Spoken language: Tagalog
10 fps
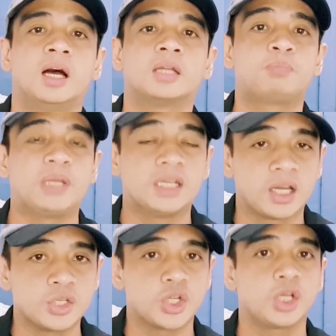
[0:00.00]
at
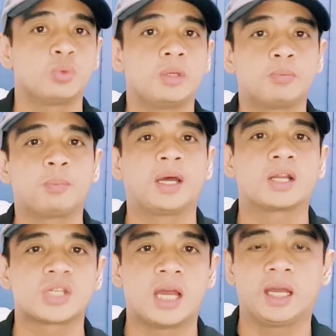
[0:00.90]
pinaka-genuine po
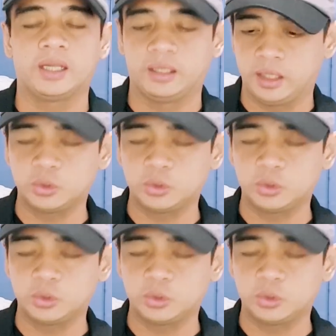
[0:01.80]
para sa akin.